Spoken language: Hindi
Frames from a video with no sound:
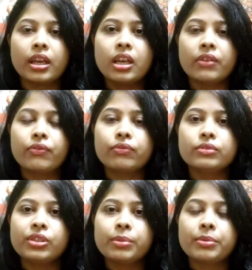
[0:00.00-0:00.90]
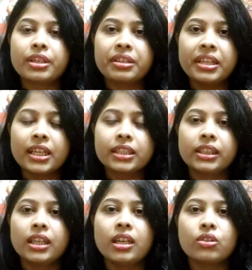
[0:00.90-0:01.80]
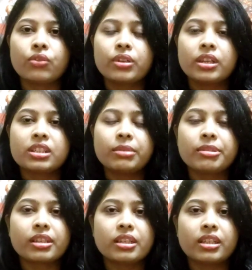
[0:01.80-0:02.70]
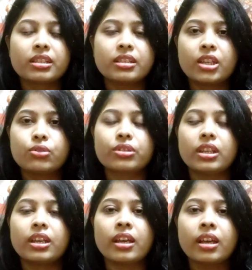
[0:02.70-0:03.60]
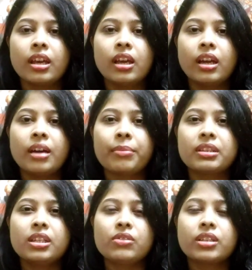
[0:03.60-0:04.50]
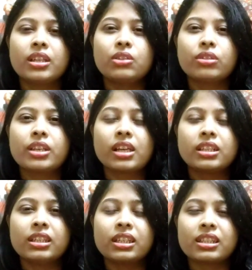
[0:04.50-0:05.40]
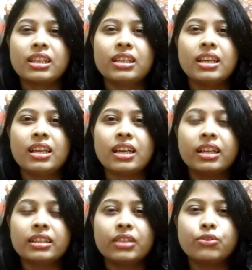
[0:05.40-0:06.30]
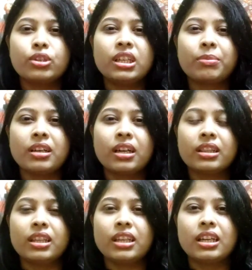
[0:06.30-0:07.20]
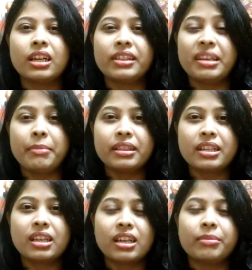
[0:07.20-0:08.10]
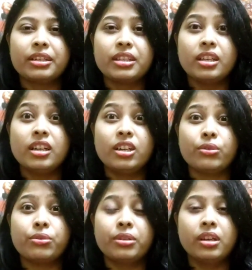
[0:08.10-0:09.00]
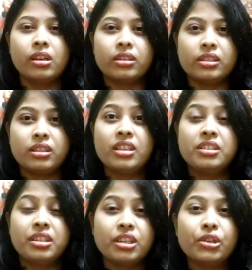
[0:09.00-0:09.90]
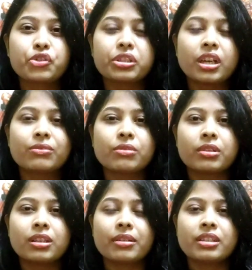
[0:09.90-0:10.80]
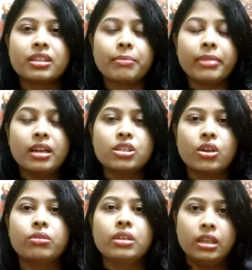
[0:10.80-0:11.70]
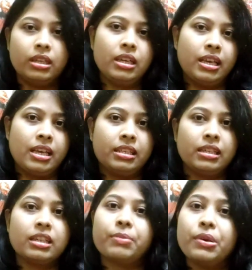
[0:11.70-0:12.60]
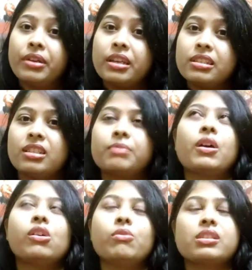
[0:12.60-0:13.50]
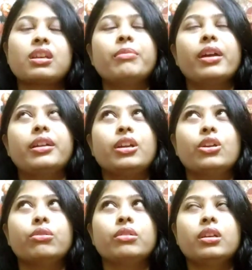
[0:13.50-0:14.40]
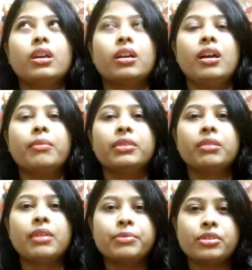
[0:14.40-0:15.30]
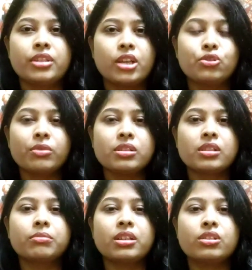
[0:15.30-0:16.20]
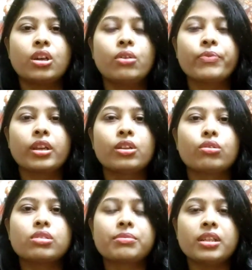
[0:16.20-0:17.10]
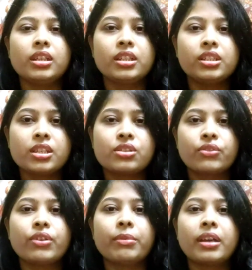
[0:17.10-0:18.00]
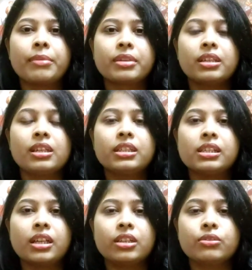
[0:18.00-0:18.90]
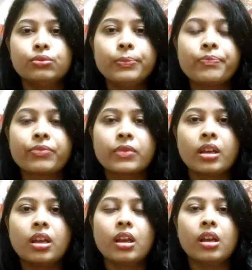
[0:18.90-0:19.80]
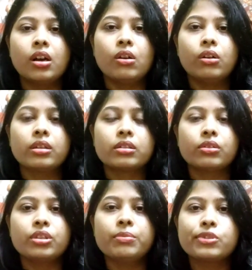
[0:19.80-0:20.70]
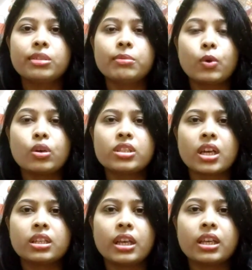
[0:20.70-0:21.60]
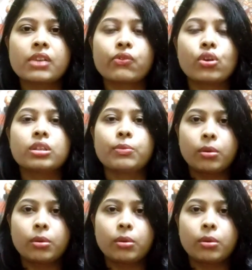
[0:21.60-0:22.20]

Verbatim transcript: हेयर जब गिरने लगते हैं ना तो फिर किसी भी तरीके से नहीं रुकते हैं हाँ पता नहीं उसके लिए लोग क्या क्या करते हैं ये लगाते हैं वो लेप लगाते हैं ये लगाते हैं मेहंदी लगा के बैठते हैं घंटों इतना स्टिकी होता है वो मतलब एक जगह बैठ जाओ ना ऐसे कर पाओ ना ऐसे कर पाओ बस आप बैठे रहो हाँ मतलब आप स्टैचू बन सब बन जाओ तो सबसे ईजिएस्ट वे मैं आपके लिए लेकर आई हूँ और क्योंकि मुझे बहुत ज़्यादा हेयर फॉल की